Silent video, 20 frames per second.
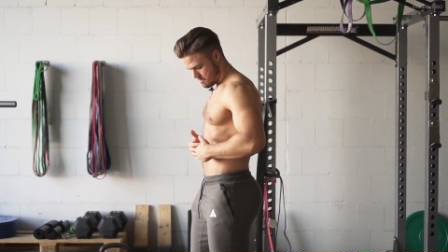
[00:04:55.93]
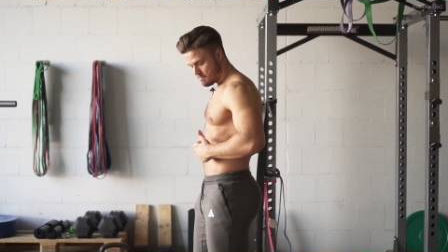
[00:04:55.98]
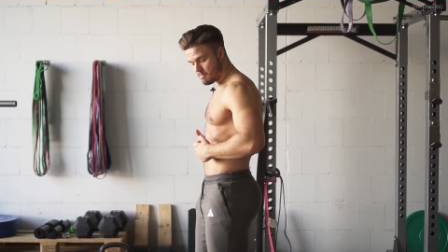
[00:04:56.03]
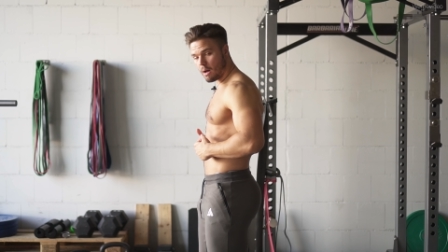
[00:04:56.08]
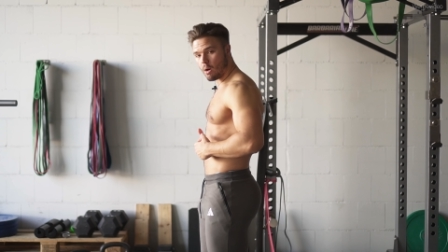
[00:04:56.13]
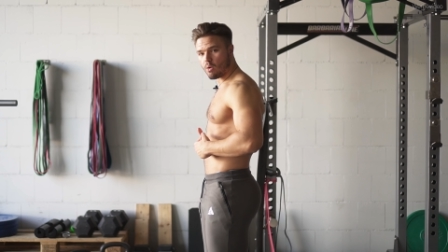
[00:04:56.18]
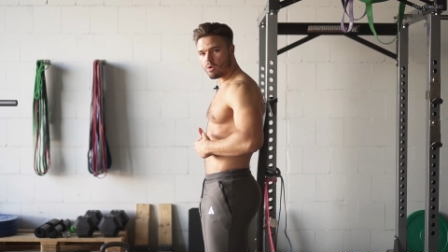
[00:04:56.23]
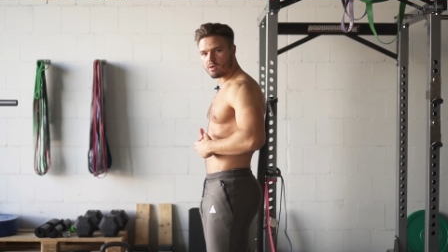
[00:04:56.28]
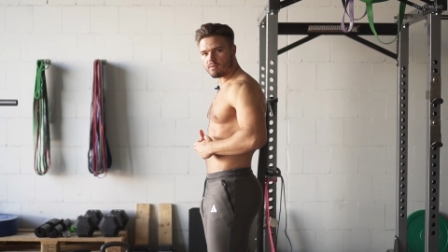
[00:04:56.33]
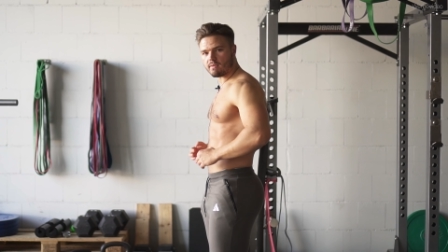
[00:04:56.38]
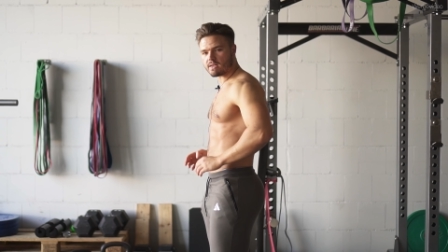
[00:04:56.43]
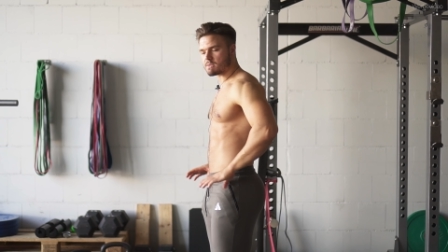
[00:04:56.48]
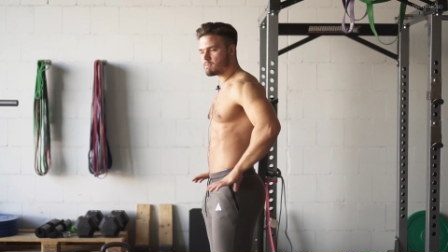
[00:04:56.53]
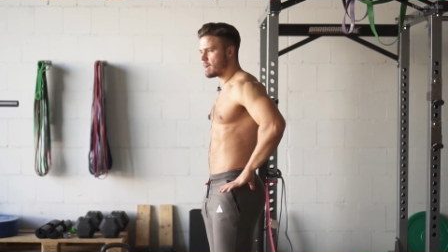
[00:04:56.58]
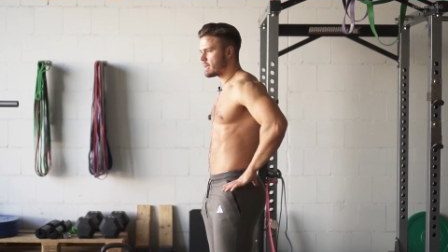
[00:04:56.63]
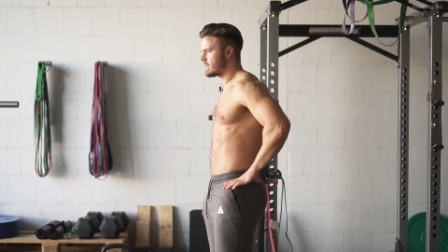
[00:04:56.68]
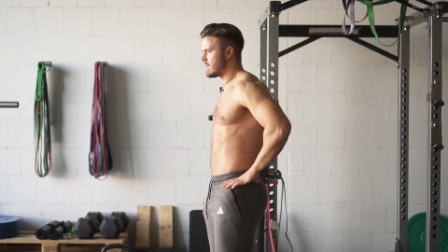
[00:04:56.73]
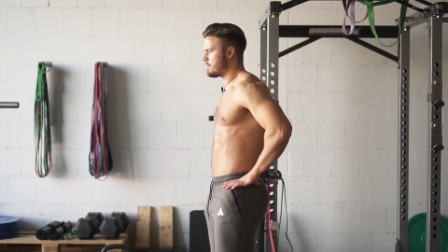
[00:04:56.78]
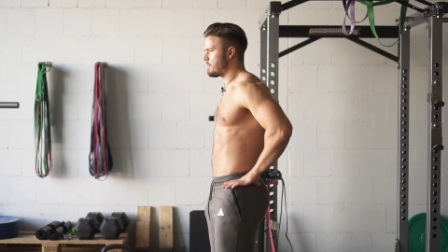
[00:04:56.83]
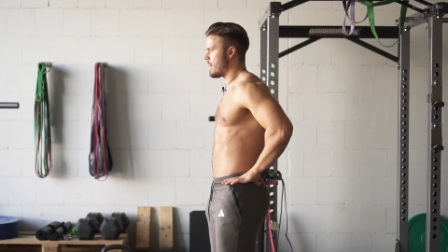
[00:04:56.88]
Bauch. Was
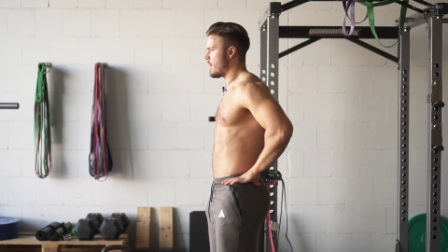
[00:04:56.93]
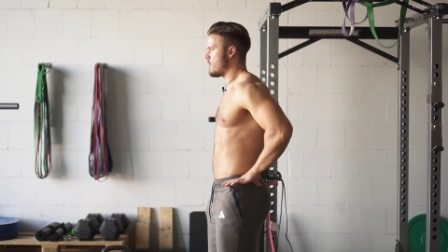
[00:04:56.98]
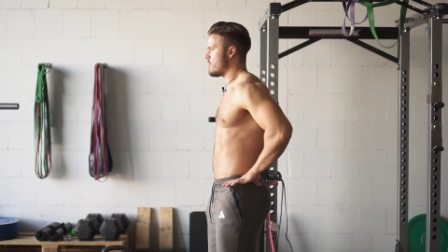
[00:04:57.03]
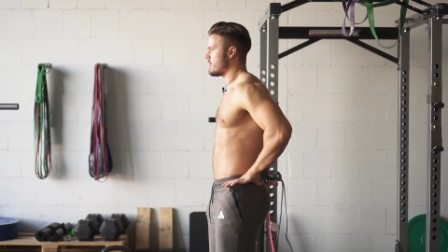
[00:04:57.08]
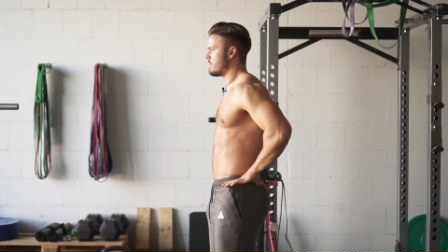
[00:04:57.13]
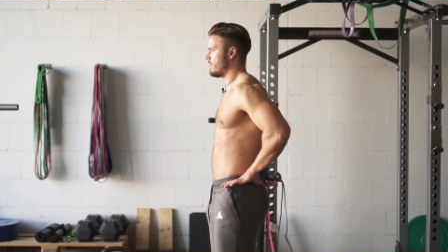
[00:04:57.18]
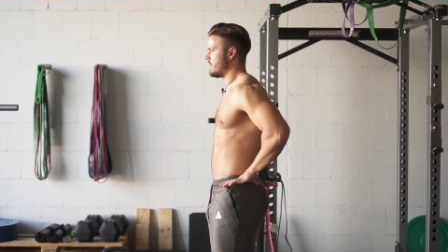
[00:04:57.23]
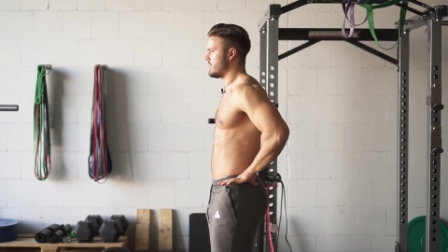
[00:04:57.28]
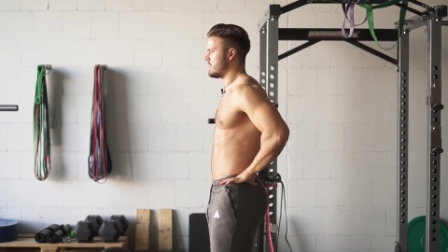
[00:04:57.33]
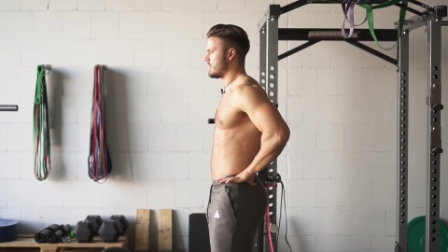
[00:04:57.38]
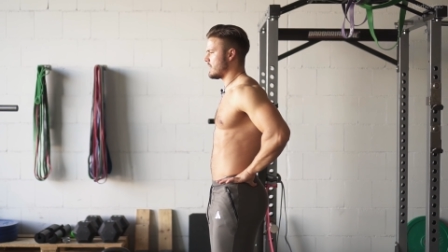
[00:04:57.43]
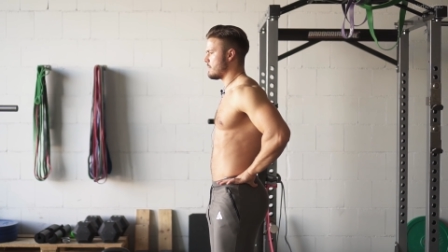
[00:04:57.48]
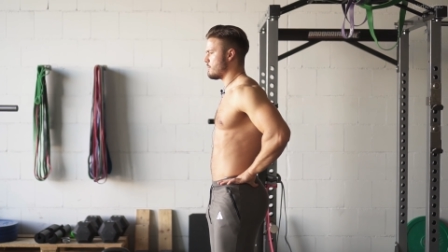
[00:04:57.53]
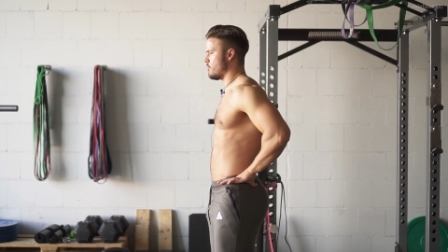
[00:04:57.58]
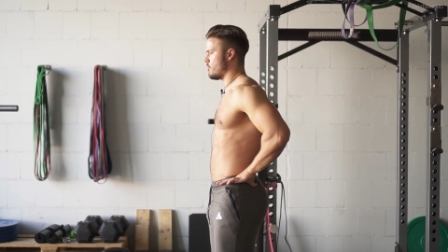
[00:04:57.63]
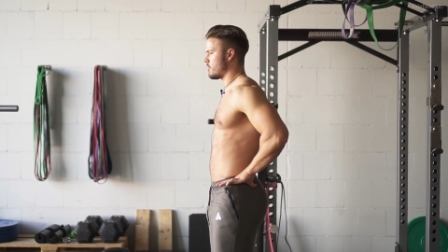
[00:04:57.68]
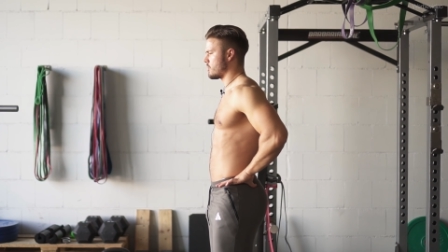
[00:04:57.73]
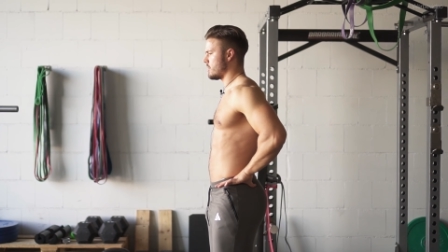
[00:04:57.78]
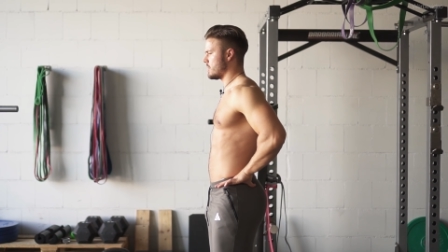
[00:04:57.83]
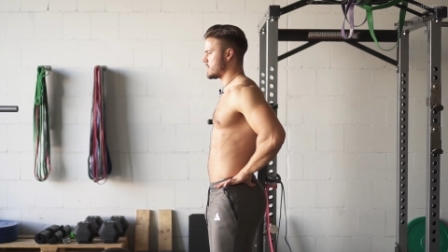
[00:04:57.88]
macht der Bauch, wenn ich an einem
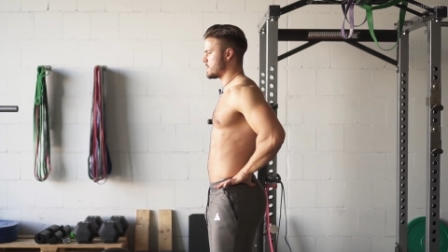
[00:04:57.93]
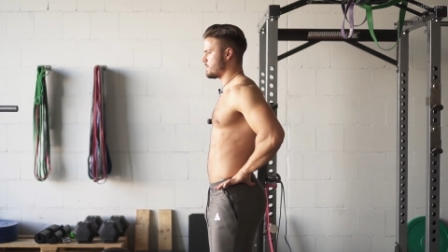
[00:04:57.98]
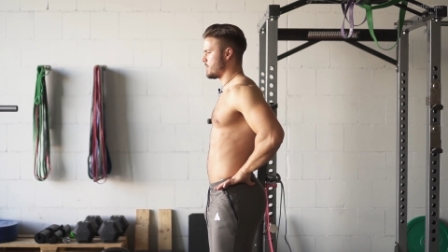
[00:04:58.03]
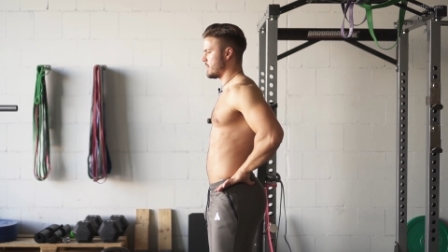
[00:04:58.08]
Hohlkreuz